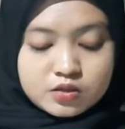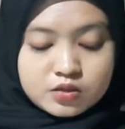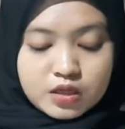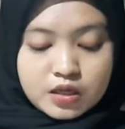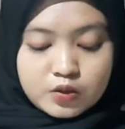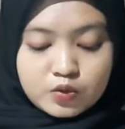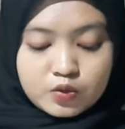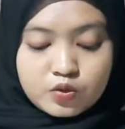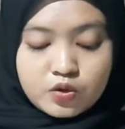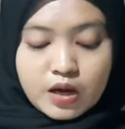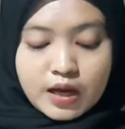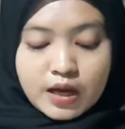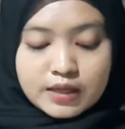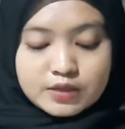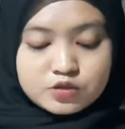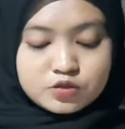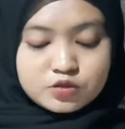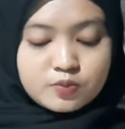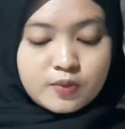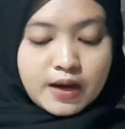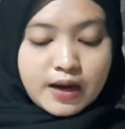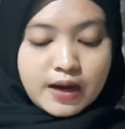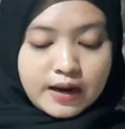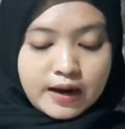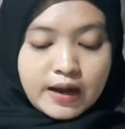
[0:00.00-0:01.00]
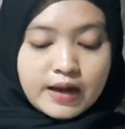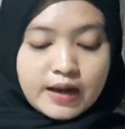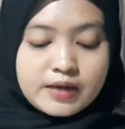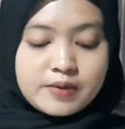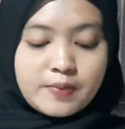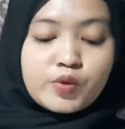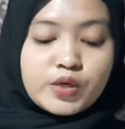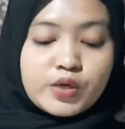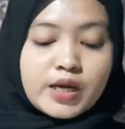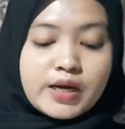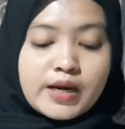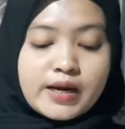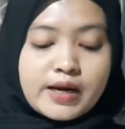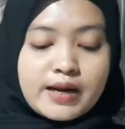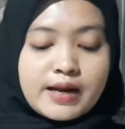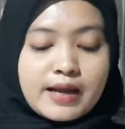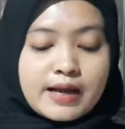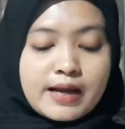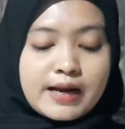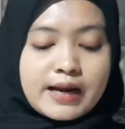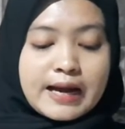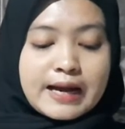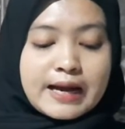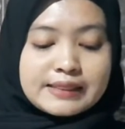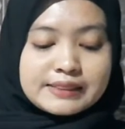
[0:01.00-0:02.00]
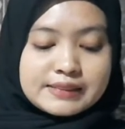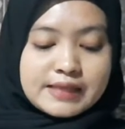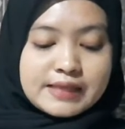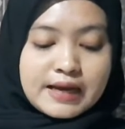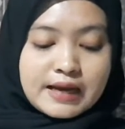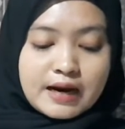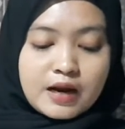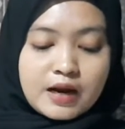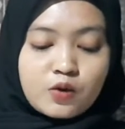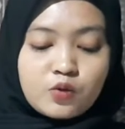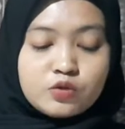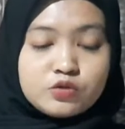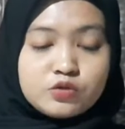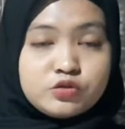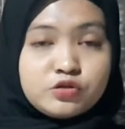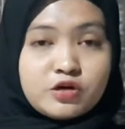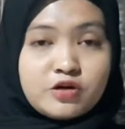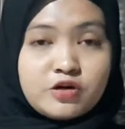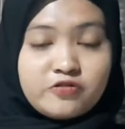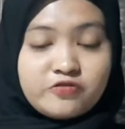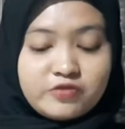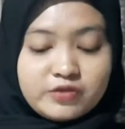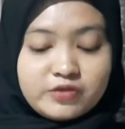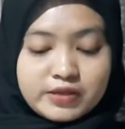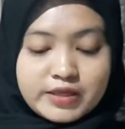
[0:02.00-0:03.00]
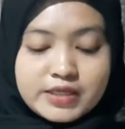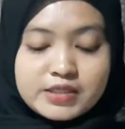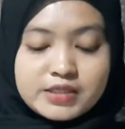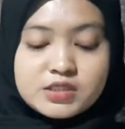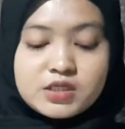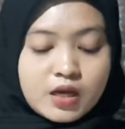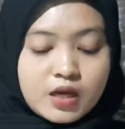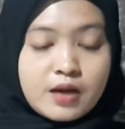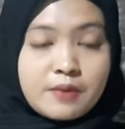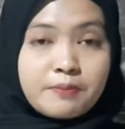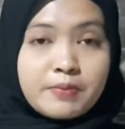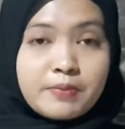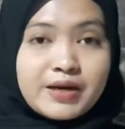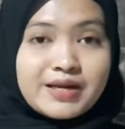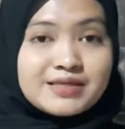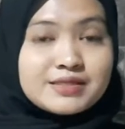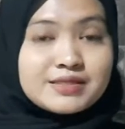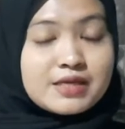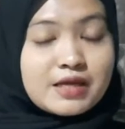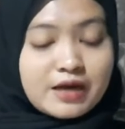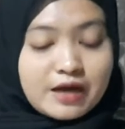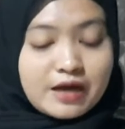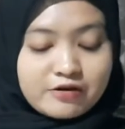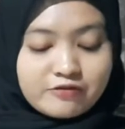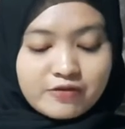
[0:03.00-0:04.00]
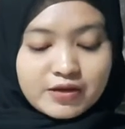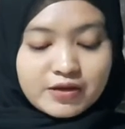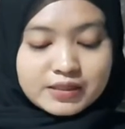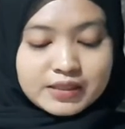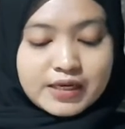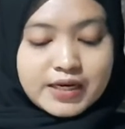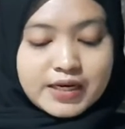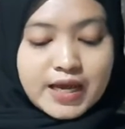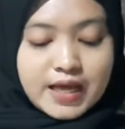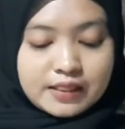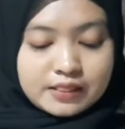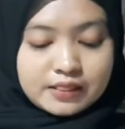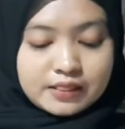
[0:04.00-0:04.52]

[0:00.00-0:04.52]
lalu Al-Zubara, kemudian adalah Katara Cultural Village, berdasarkan fakta di